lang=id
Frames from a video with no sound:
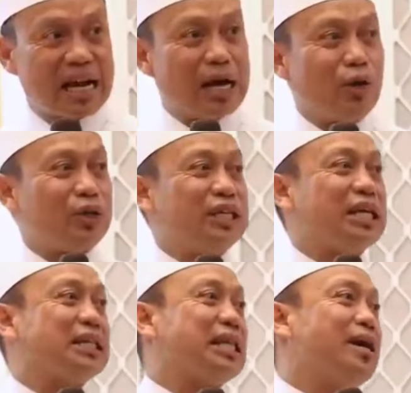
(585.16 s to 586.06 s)
Kalau
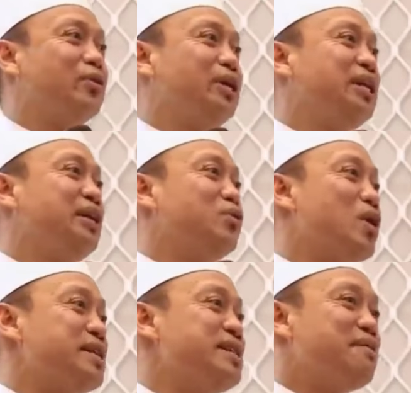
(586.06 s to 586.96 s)
kita tahu ini
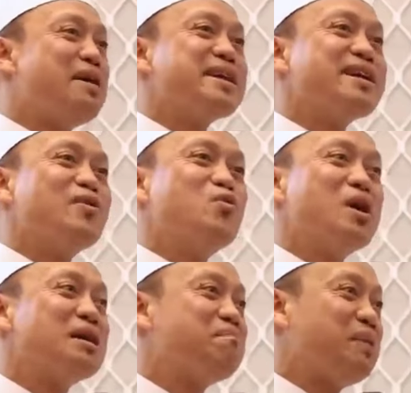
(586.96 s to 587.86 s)
uangnya banyak
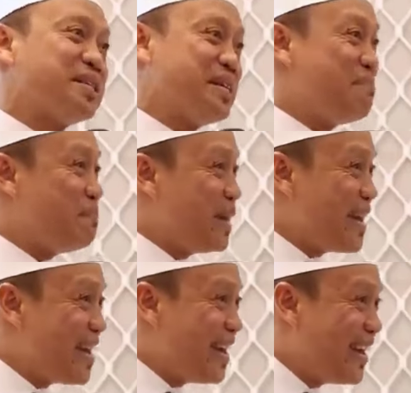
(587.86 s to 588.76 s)
uang
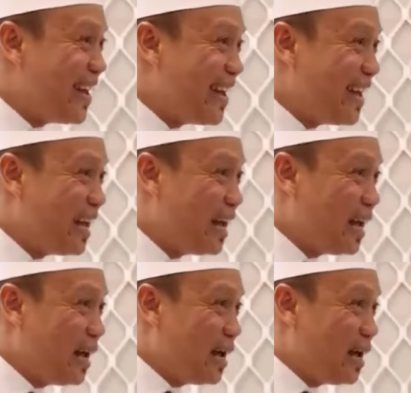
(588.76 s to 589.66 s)
pasepe,
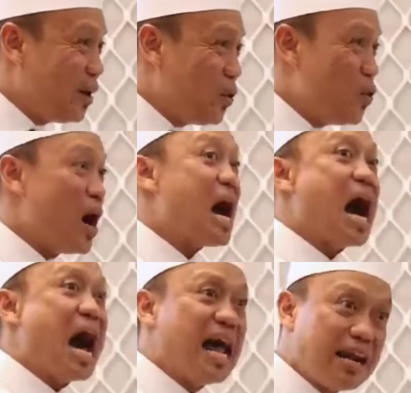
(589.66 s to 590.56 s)

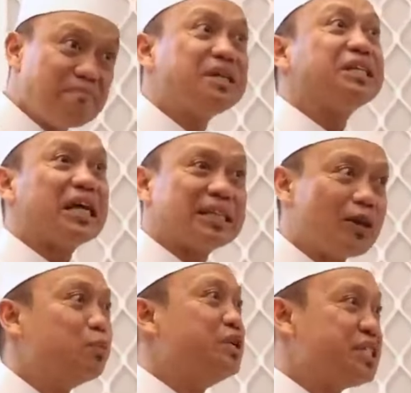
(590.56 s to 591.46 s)
uang haram kita
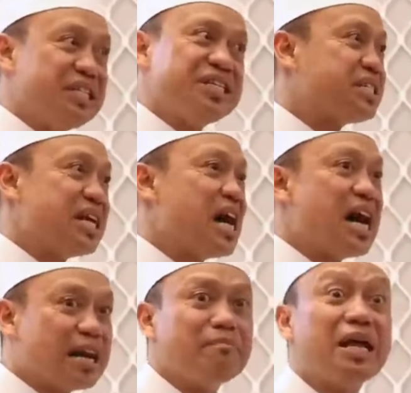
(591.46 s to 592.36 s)
tahu bisnisnya
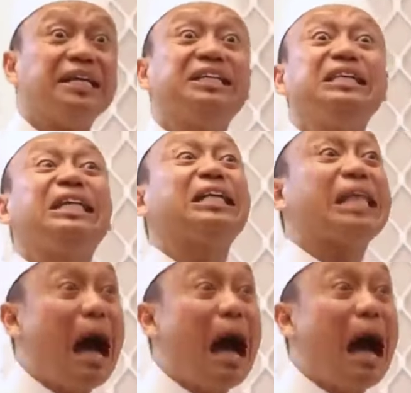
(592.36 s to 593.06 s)
haram dan kita